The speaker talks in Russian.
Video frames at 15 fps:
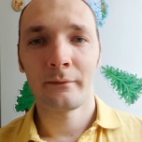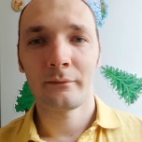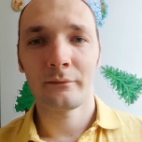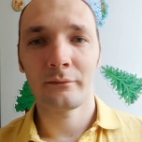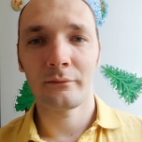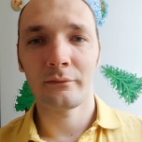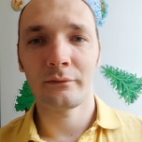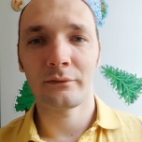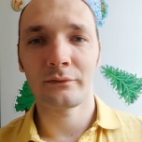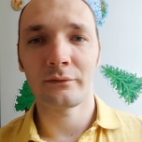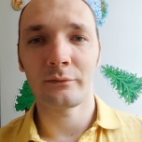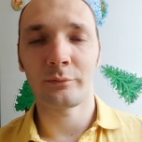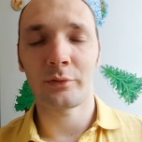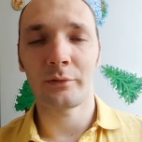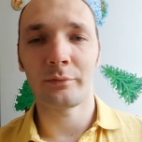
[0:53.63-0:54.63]
Э,
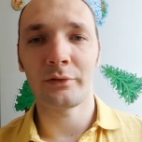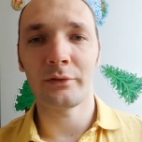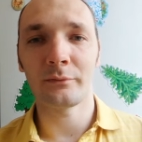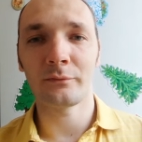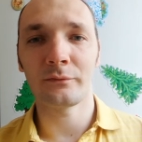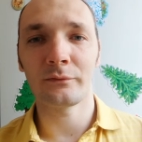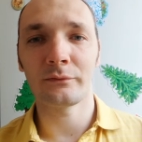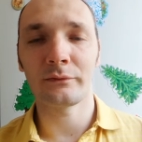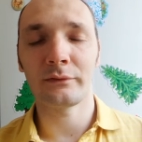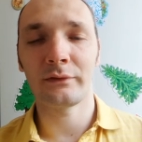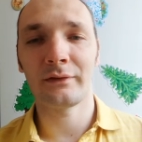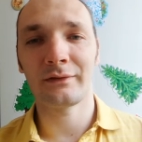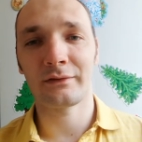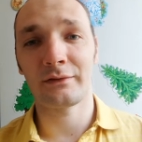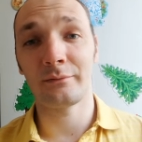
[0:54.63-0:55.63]
свою проблему.
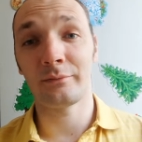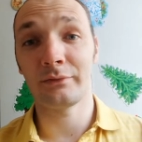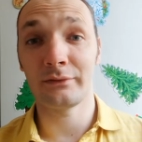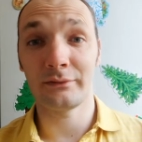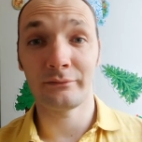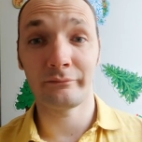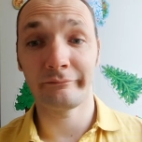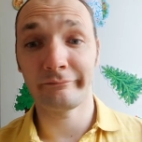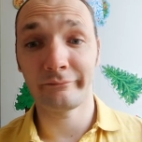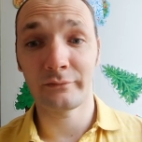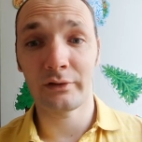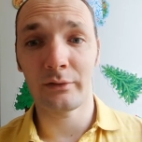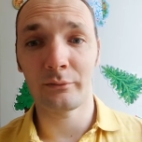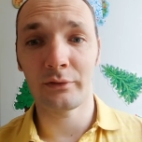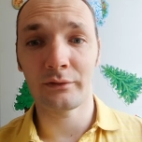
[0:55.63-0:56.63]
Если бы
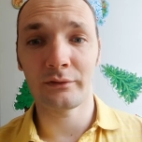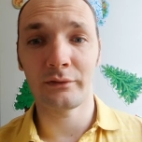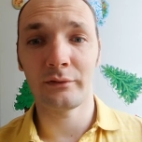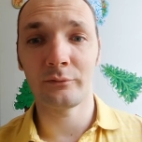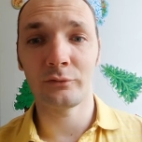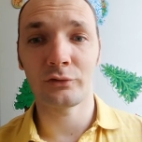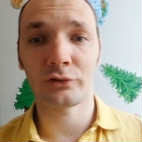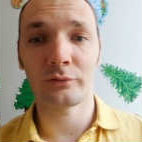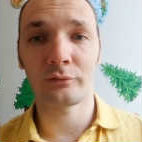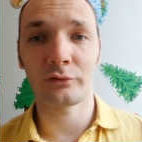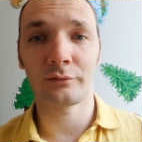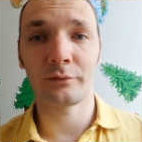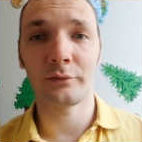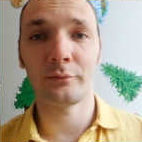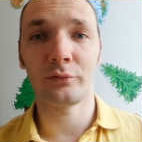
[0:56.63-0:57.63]
команда немножко,
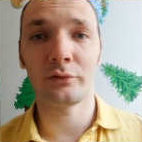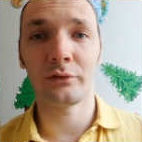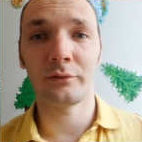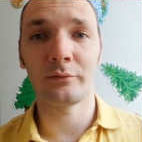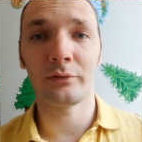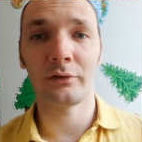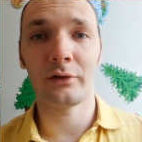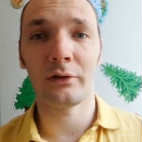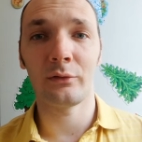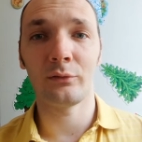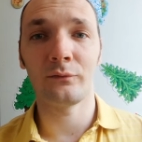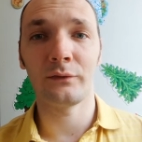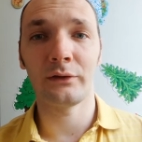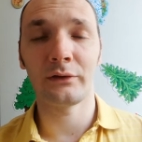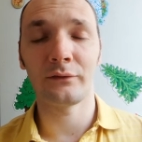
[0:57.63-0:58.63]
может быть, более была
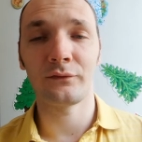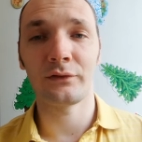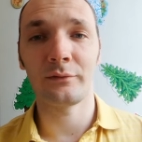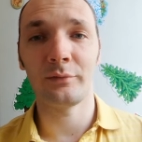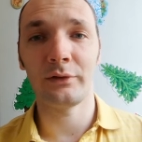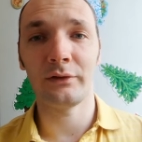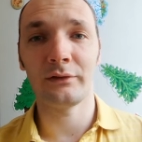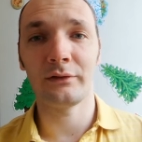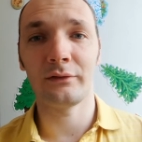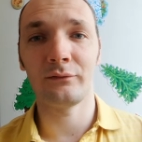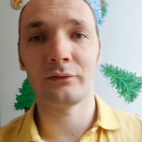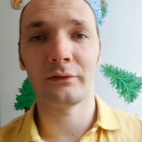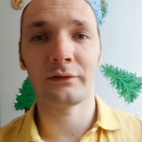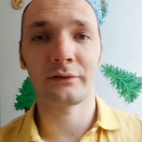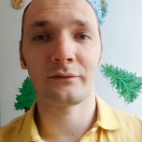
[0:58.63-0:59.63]
уверена в себе и
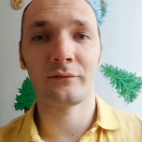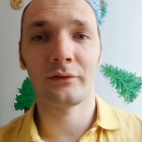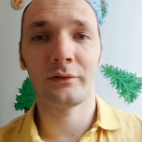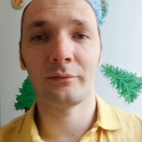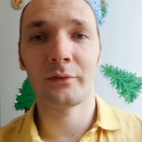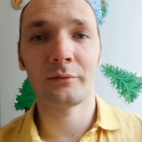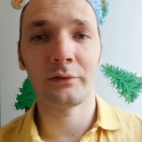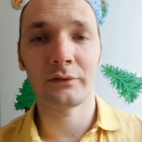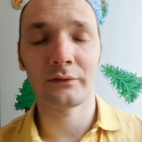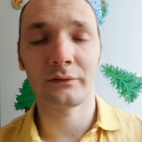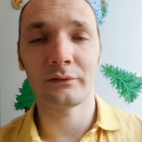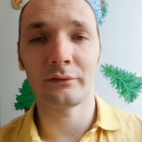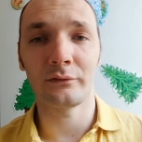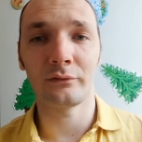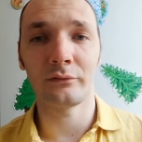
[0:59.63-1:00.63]
довела свои
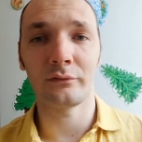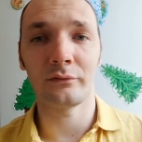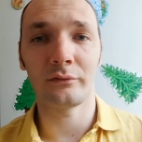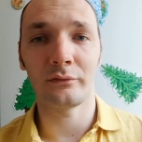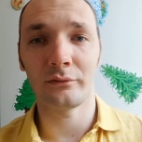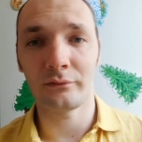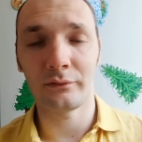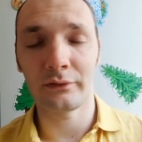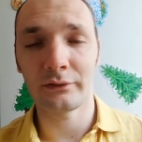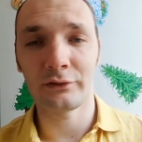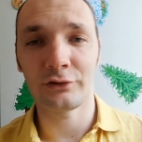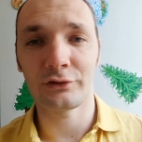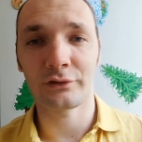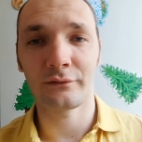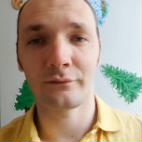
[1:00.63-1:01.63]
моменты до
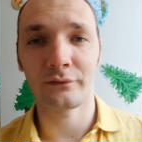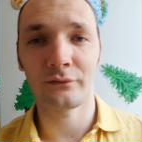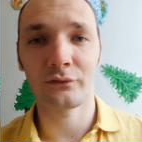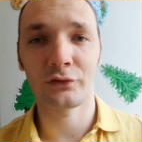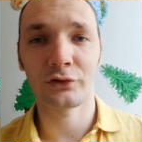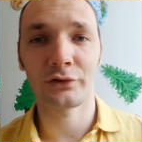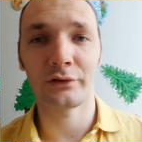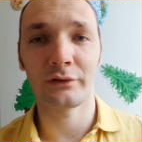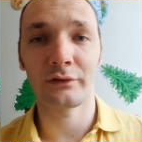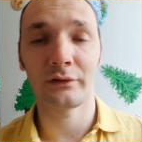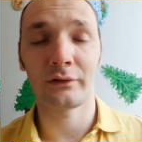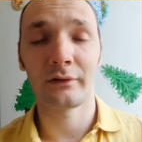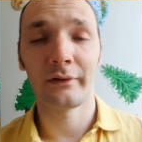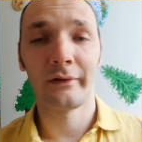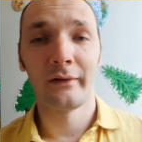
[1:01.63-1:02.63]
логического завершения.